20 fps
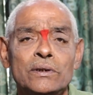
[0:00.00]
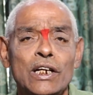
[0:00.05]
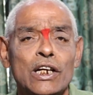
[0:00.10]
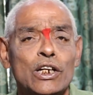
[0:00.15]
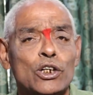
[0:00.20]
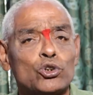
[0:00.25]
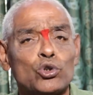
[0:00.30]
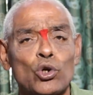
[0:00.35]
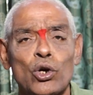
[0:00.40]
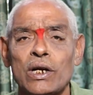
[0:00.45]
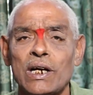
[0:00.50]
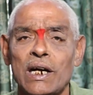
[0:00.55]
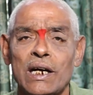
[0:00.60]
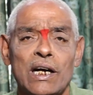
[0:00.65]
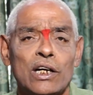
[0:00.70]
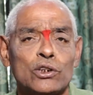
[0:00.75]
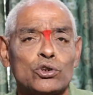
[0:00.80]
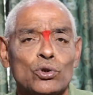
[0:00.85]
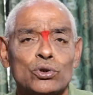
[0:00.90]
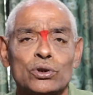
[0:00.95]
నిన్ను
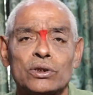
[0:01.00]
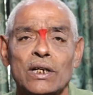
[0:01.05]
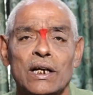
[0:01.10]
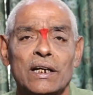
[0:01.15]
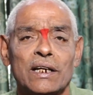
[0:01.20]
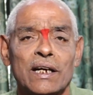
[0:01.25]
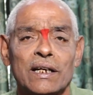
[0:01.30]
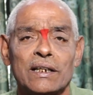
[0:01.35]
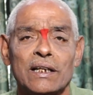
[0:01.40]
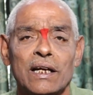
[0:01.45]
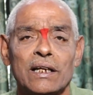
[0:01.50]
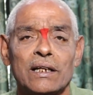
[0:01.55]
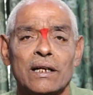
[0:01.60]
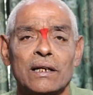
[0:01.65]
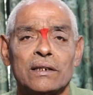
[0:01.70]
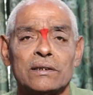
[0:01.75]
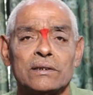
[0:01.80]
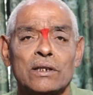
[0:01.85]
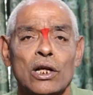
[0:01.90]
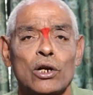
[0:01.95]
చులకనగా చూస్తాడు కదా
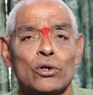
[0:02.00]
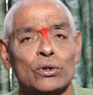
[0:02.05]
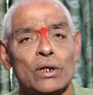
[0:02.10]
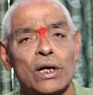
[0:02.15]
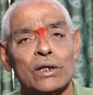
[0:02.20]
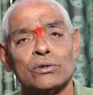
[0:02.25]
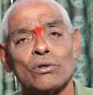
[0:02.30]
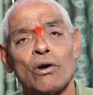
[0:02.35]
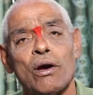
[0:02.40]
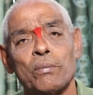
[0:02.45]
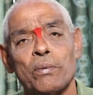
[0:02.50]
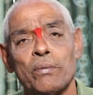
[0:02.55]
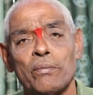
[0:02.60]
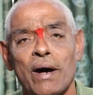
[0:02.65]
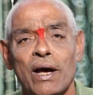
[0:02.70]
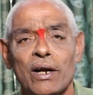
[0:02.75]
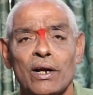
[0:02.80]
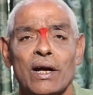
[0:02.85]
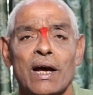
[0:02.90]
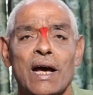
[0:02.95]
తెలుగుదేశం
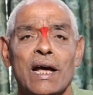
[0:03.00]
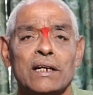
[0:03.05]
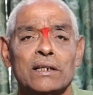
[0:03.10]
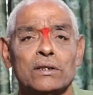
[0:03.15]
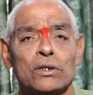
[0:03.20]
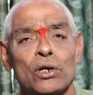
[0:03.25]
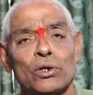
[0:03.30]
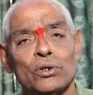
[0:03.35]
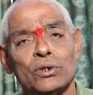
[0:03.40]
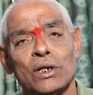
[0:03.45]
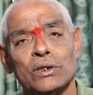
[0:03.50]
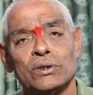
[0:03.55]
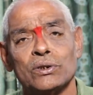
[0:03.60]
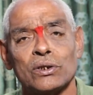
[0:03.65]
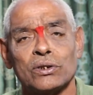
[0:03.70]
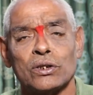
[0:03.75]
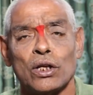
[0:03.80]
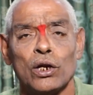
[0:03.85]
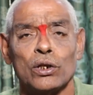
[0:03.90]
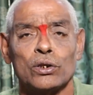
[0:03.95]
అభిమానులు కానీ తెలుగుదేశం